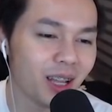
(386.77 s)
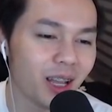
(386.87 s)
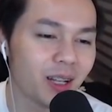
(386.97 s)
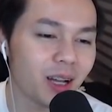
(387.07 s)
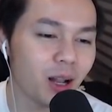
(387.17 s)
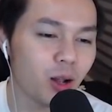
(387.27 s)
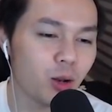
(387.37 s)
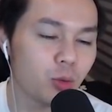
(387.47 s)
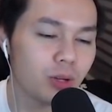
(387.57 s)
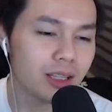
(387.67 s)
ini kalau
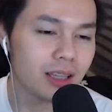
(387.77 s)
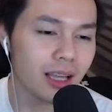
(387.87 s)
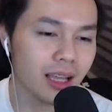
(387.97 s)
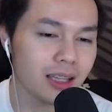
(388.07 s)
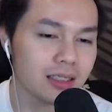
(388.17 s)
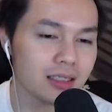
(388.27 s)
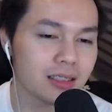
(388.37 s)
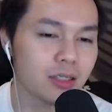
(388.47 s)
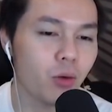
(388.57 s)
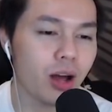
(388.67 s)
lo beli TS
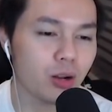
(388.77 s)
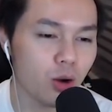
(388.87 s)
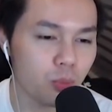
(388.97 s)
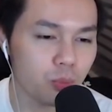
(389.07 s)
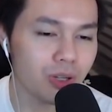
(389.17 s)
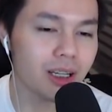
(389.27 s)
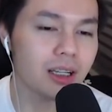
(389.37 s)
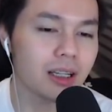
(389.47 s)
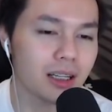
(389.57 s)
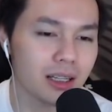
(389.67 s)
di warkop
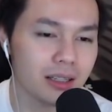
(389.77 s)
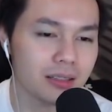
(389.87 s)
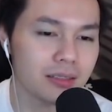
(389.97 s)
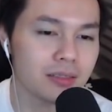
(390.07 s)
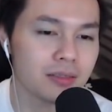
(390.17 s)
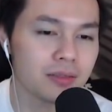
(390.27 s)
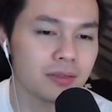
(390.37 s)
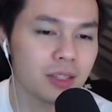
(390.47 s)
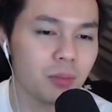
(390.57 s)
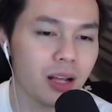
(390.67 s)
begini nih
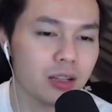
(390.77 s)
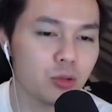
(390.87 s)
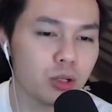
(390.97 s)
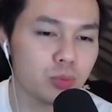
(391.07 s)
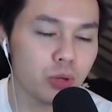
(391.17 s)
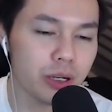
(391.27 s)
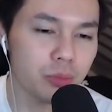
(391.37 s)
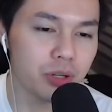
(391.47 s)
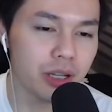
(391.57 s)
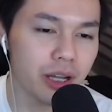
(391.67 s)
ini palingan cuma sepuluh
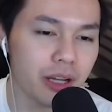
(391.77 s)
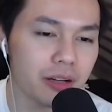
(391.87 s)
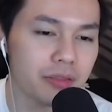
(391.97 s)
ribu nih ya